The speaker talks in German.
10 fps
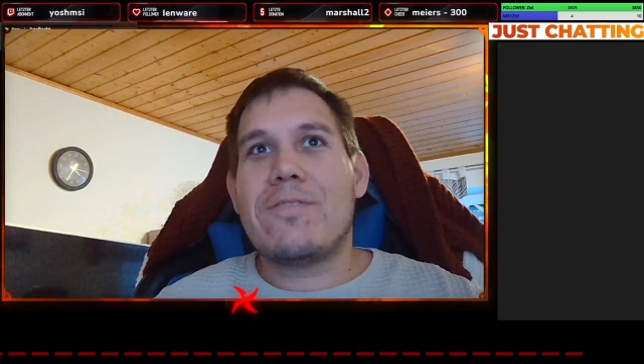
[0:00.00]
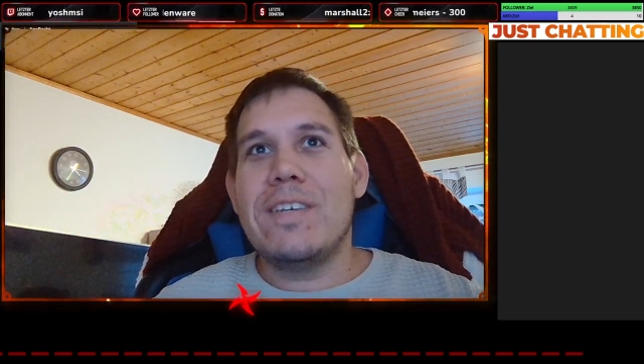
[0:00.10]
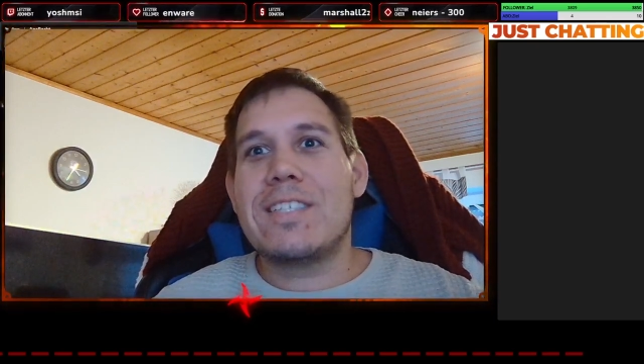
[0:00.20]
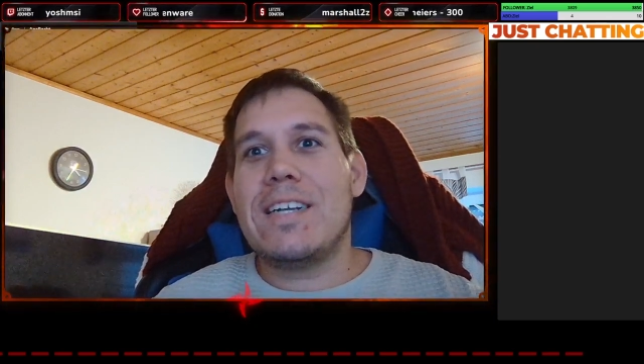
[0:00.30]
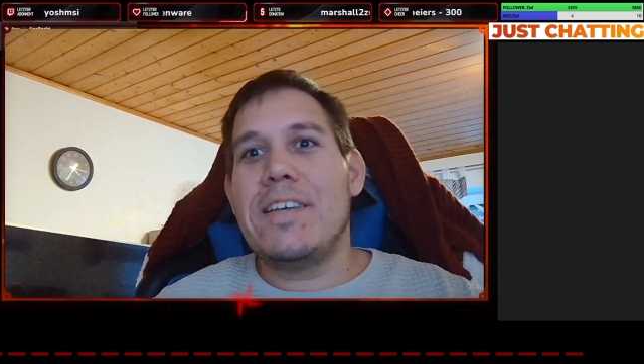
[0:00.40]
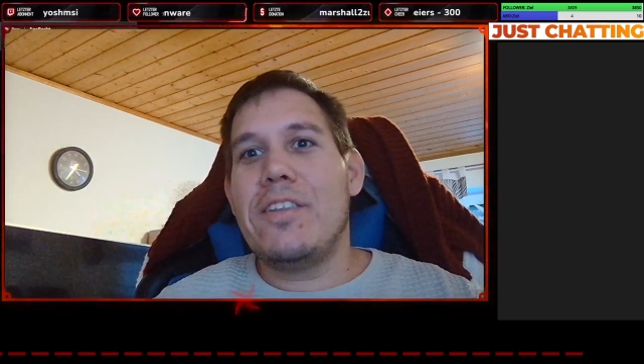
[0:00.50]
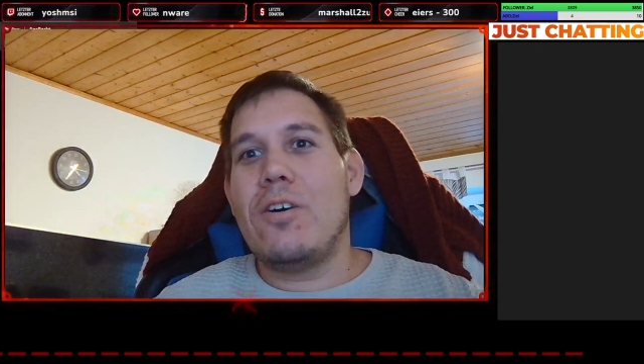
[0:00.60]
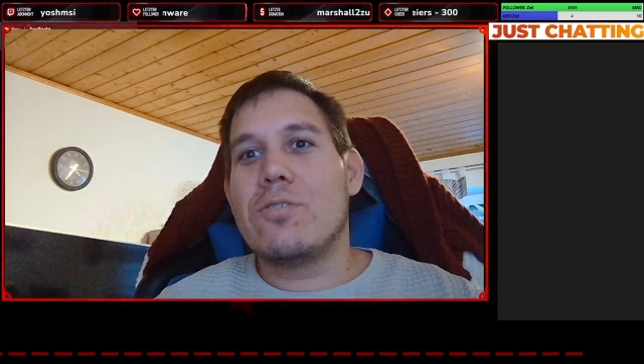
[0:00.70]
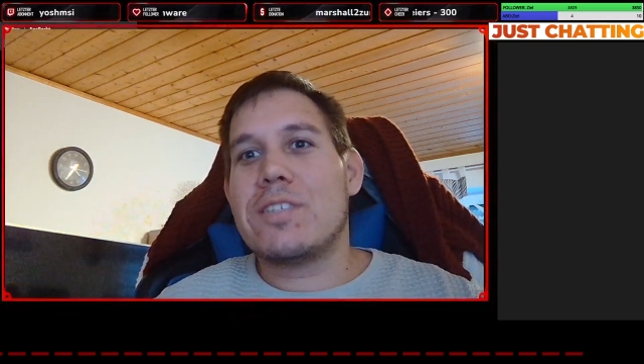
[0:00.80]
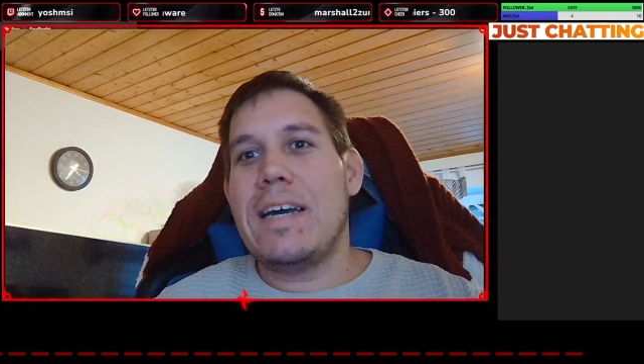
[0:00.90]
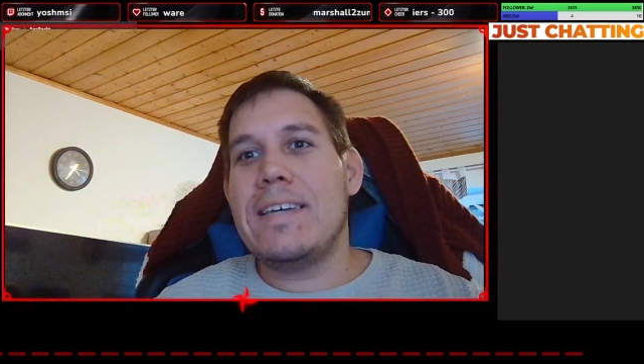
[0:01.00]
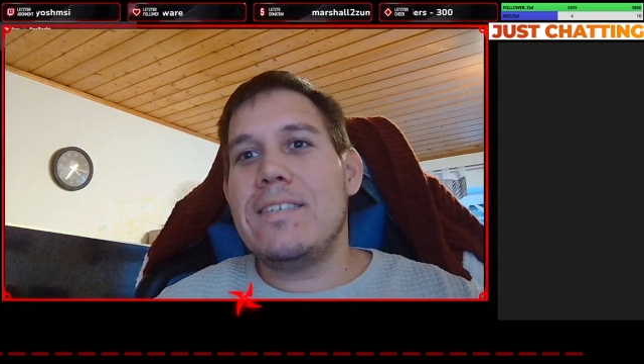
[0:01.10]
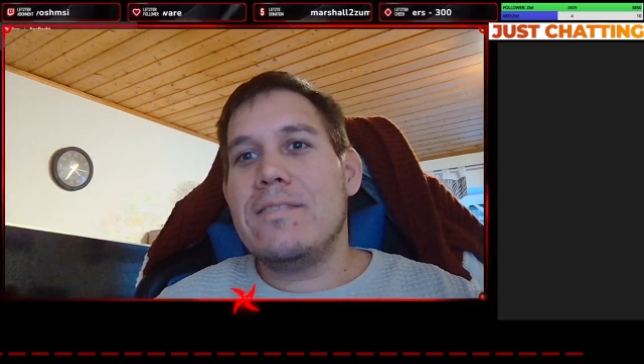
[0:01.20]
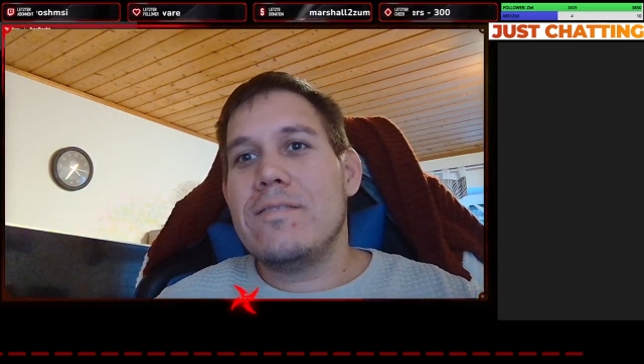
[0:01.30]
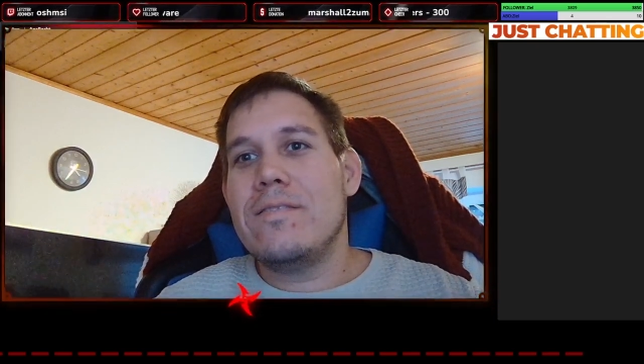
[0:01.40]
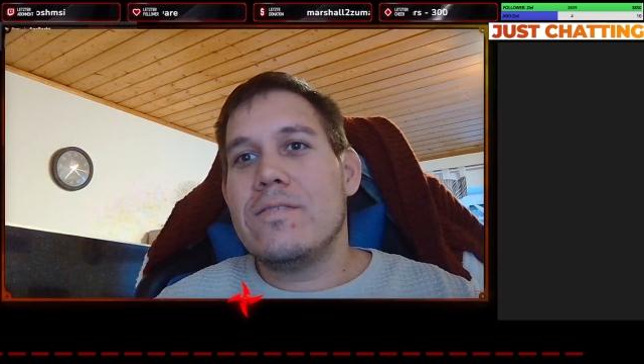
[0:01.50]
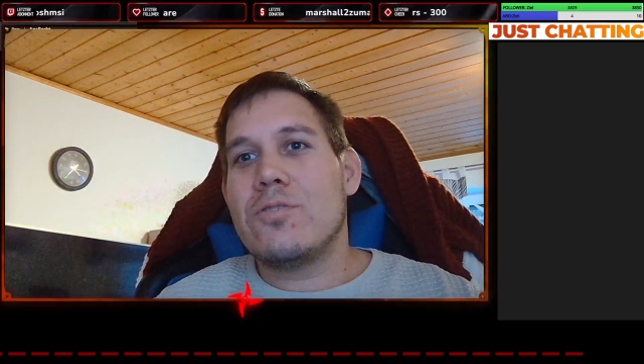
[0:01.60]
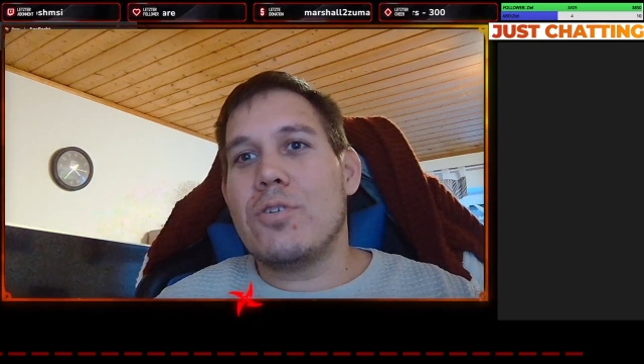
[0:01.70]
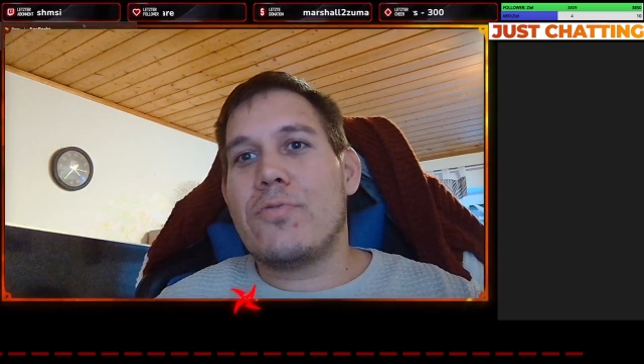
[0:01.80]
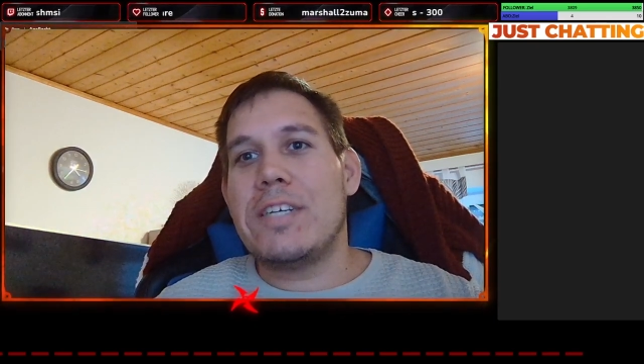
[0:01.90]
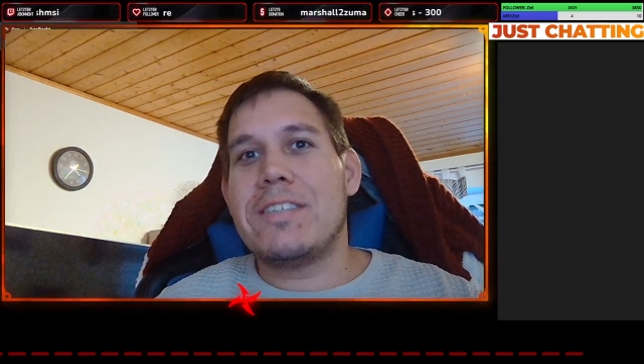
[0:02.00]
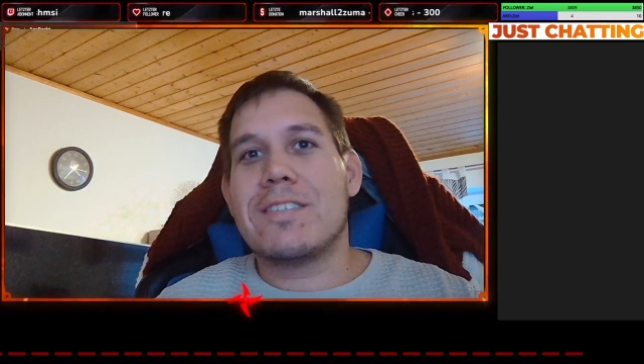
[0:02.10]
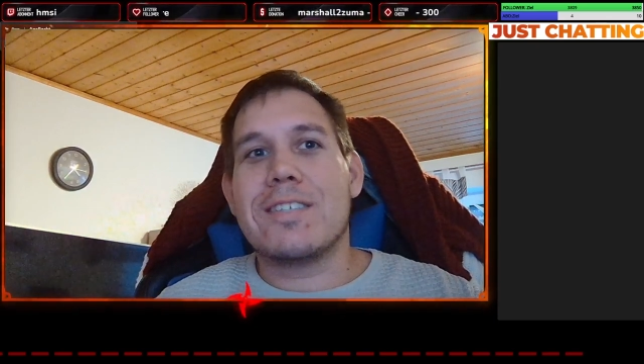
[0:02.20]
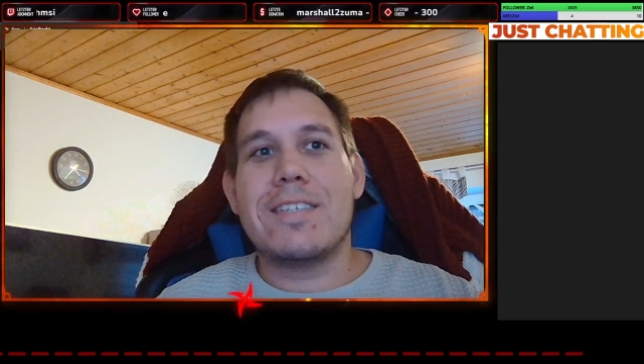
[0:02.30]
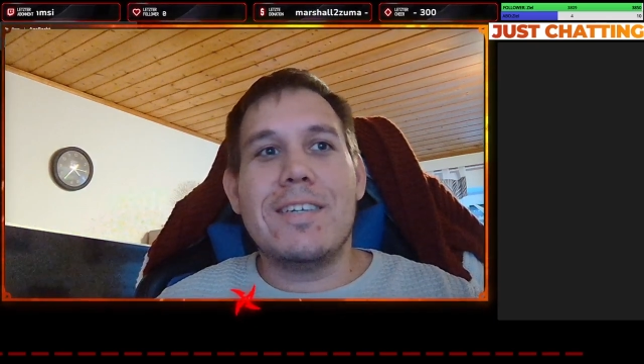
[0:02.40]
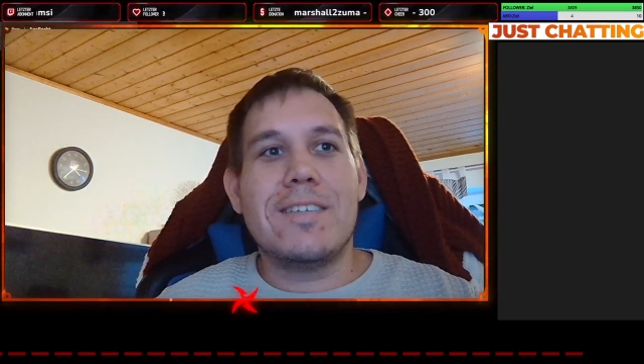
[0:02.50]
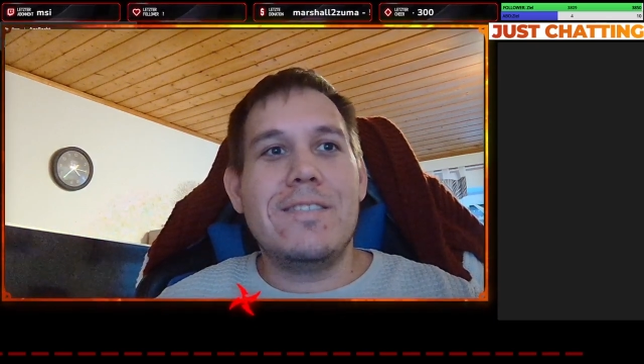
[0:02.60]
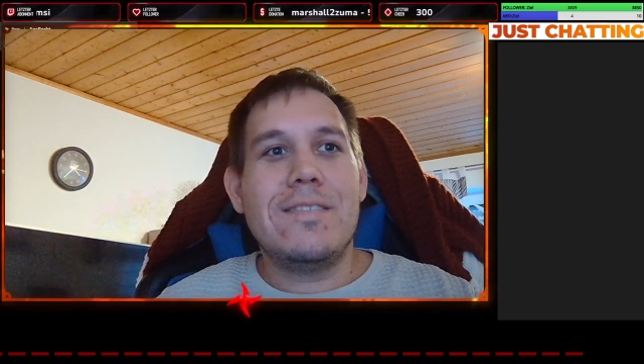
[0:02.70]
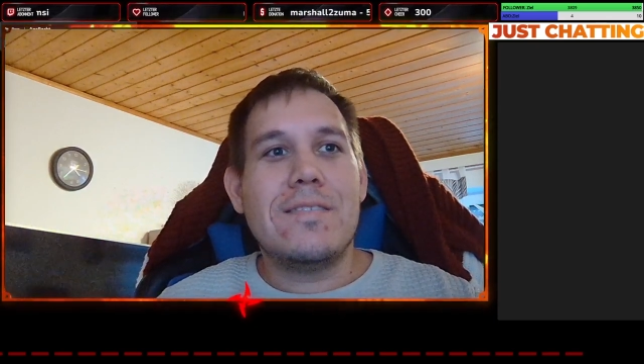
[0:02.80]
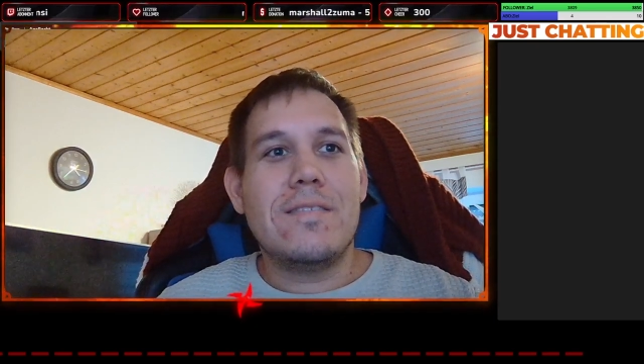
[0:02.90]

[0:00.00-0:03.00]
Adventskalender auch zeigen, die euch vielleicht interessieren.